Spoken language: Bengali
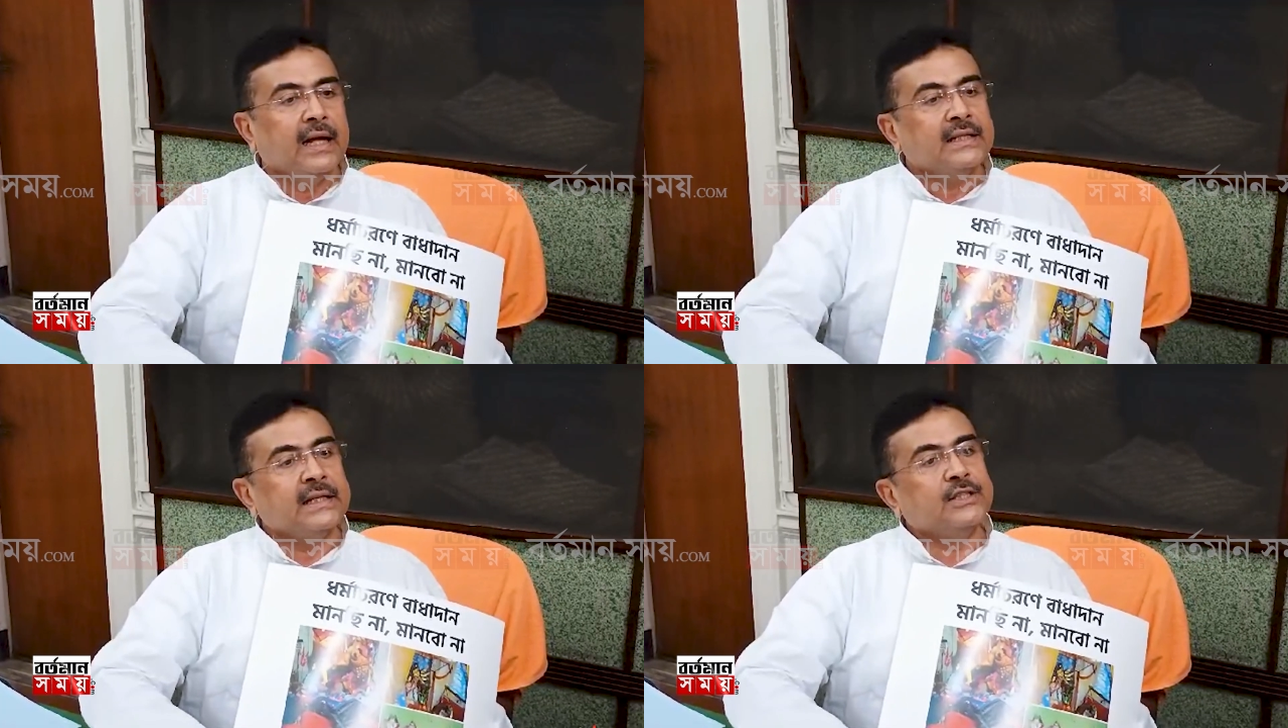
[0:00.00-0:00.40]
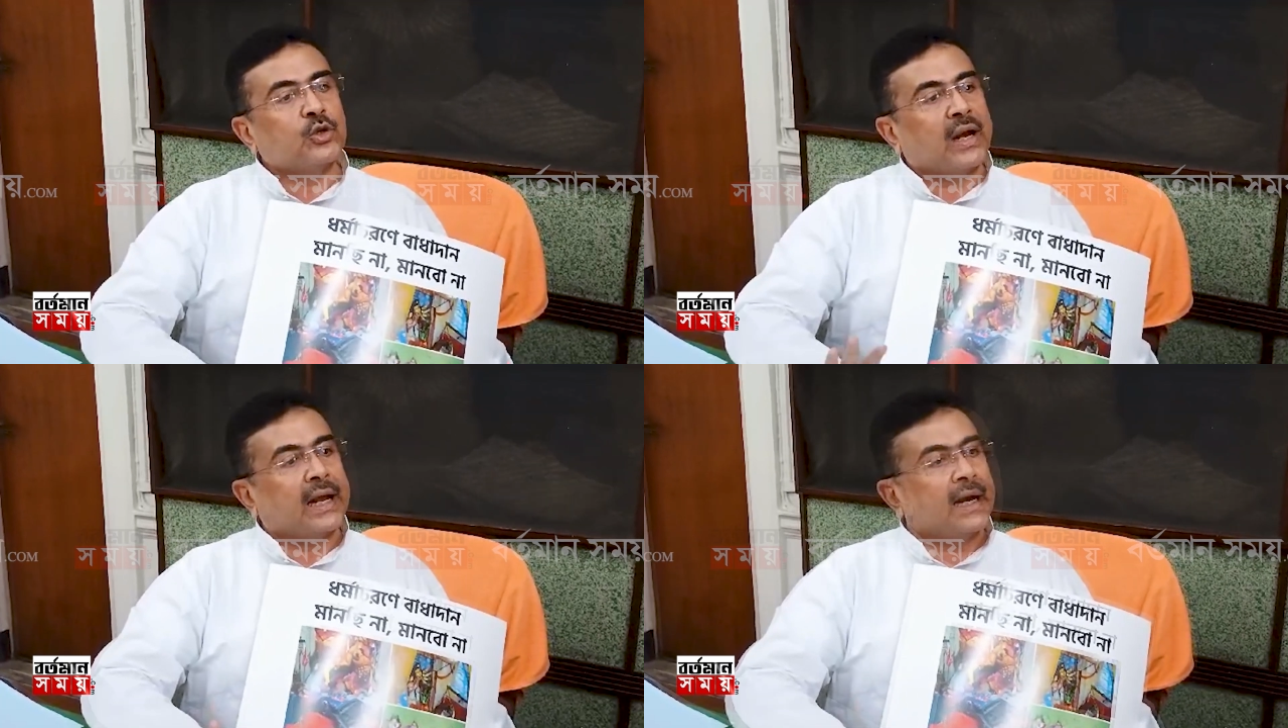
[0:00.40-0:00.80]
তিনি
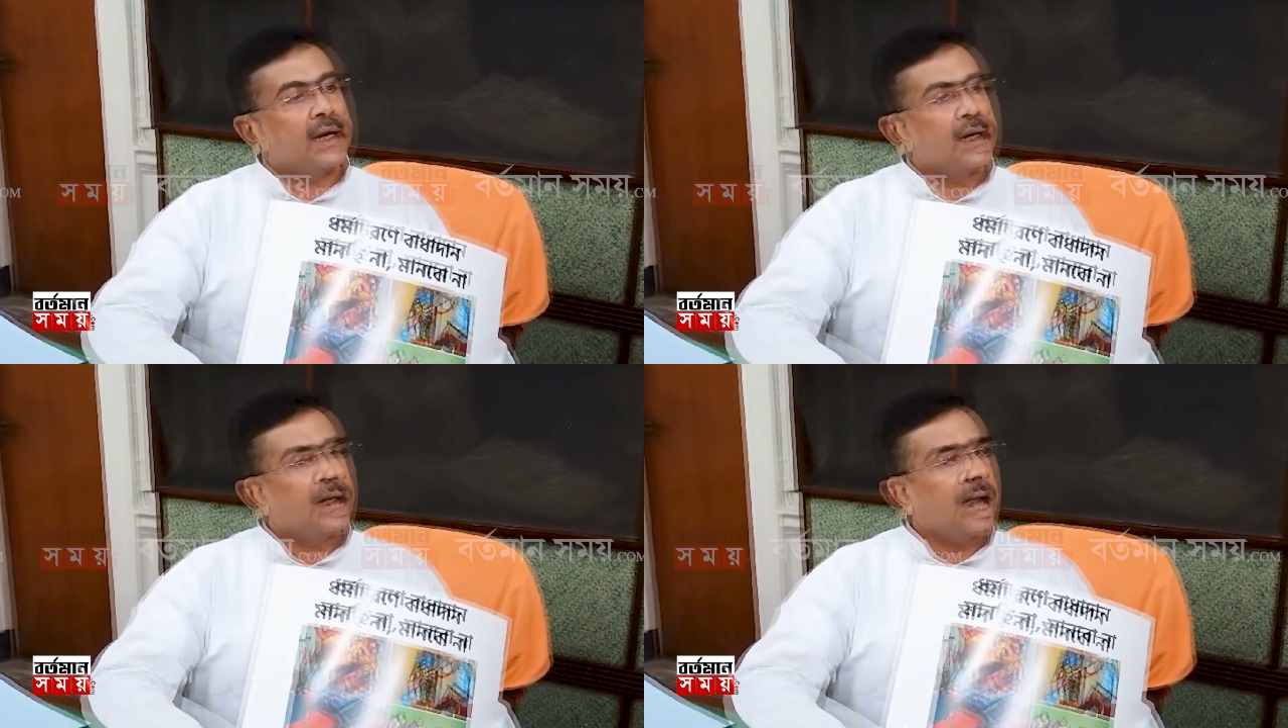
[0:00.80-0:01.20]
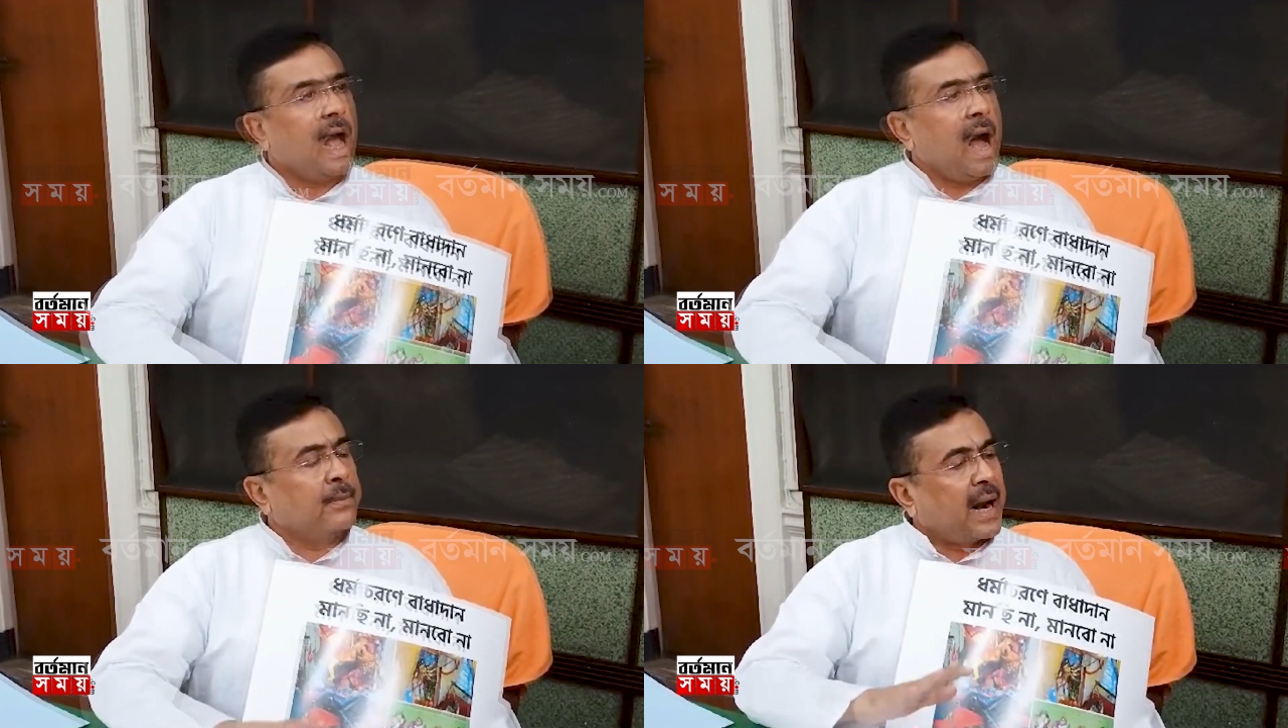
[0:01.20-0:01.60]
চলে গেলেন
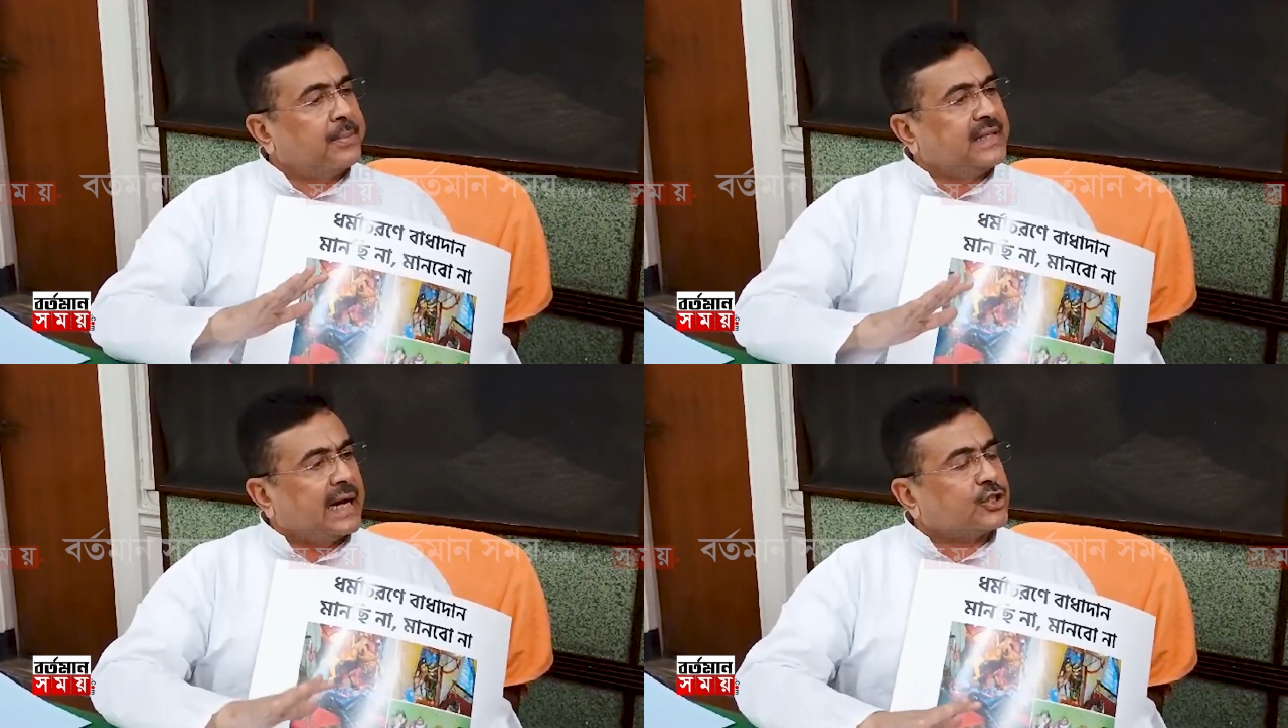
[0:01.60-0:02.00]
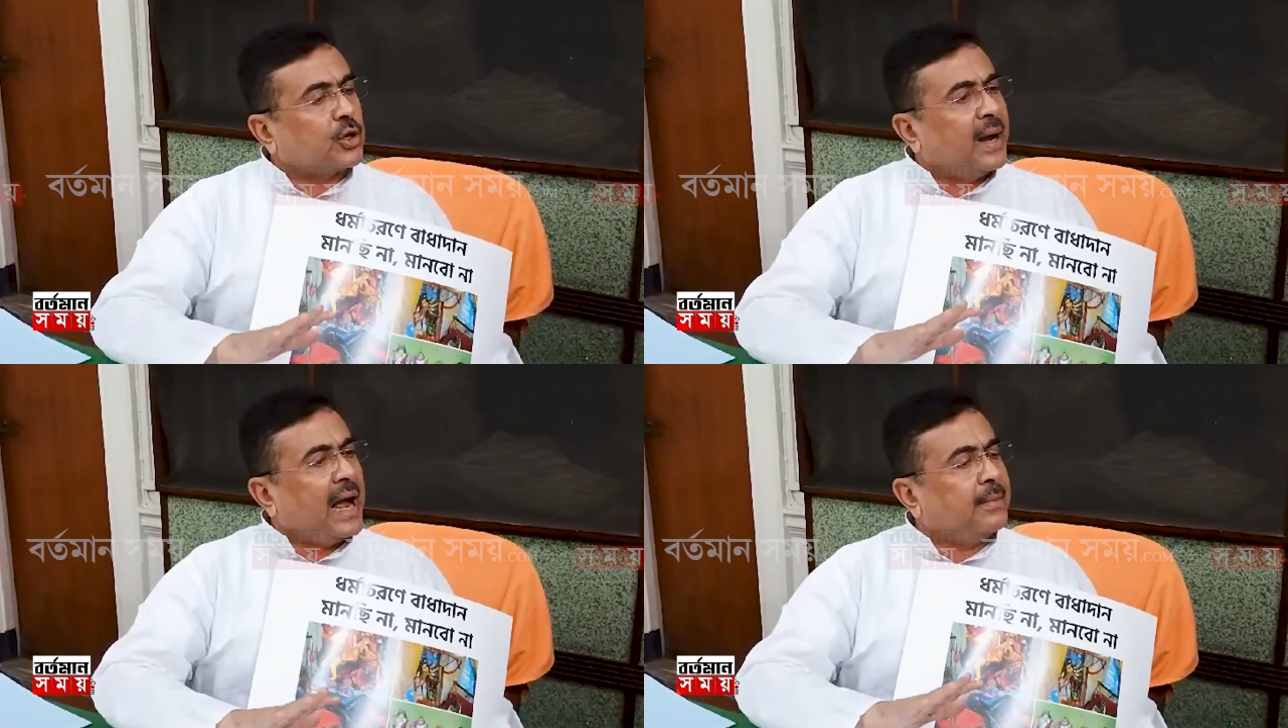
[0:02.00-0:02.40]
আমরা
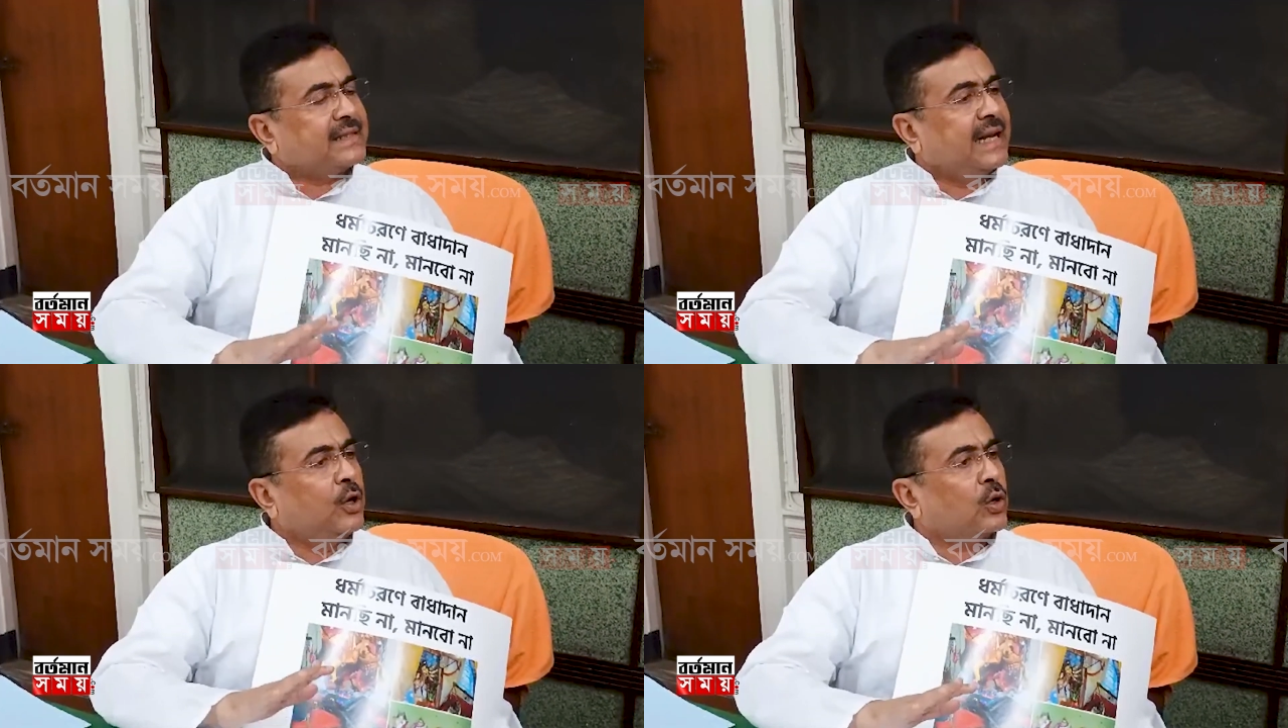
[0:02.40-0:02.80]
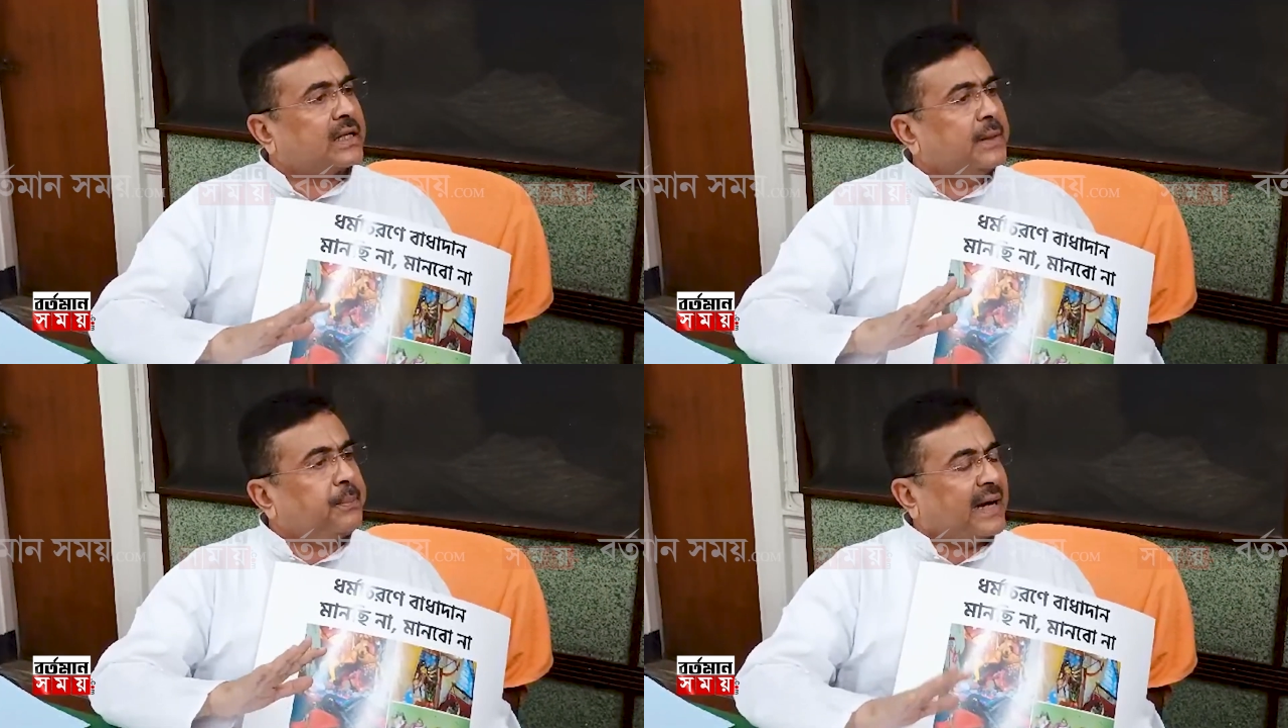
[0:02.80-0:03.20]
বিধানসভায় আমাদের লোককে
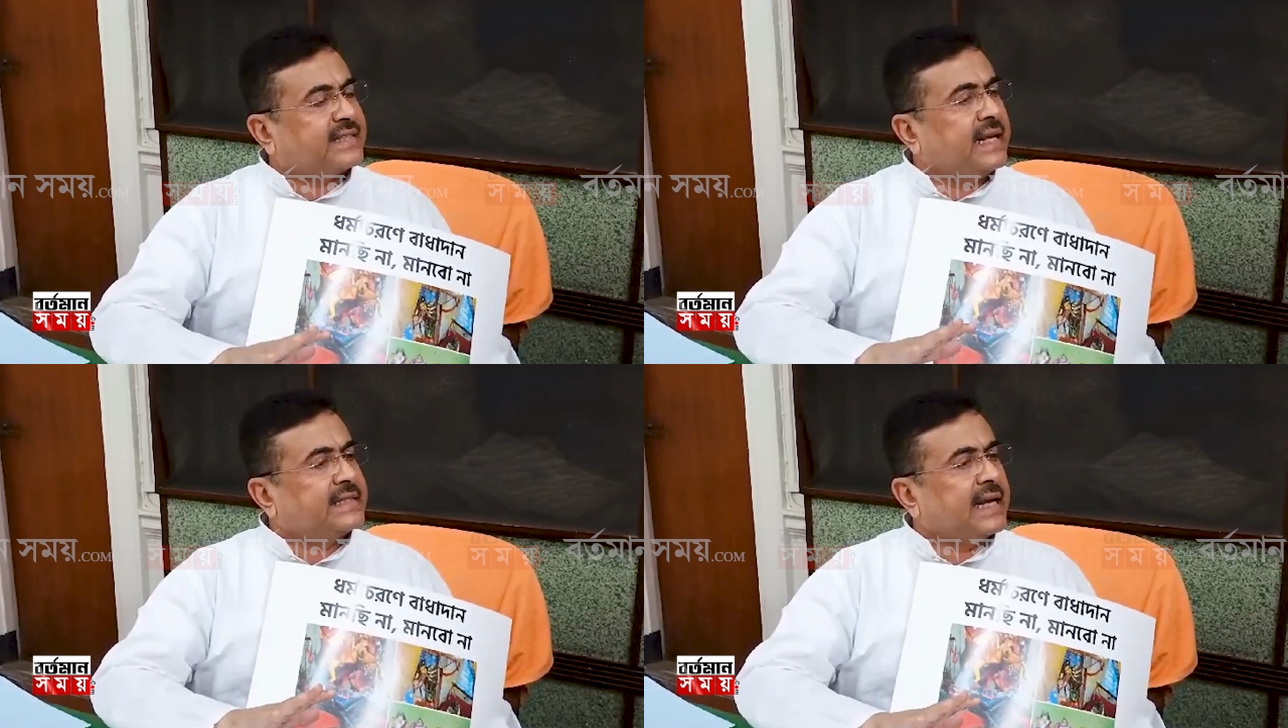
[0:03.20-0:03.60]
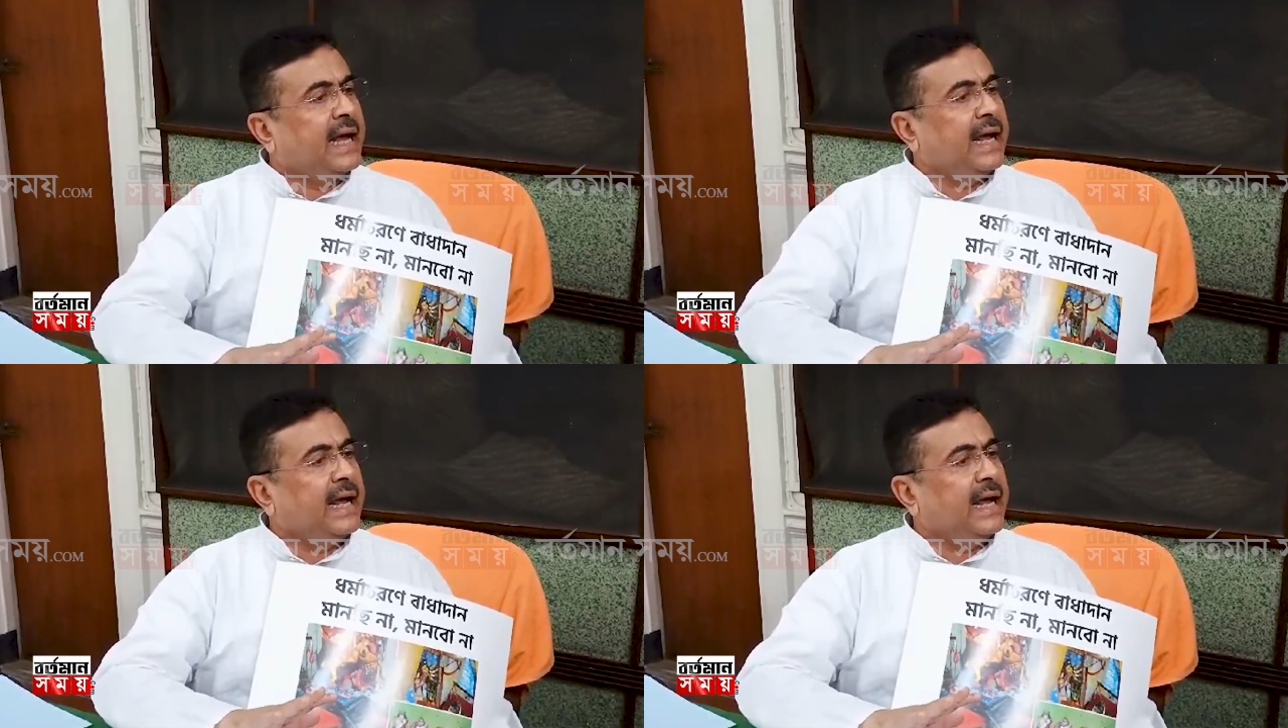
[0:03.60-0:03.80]
পাঠিয়েছে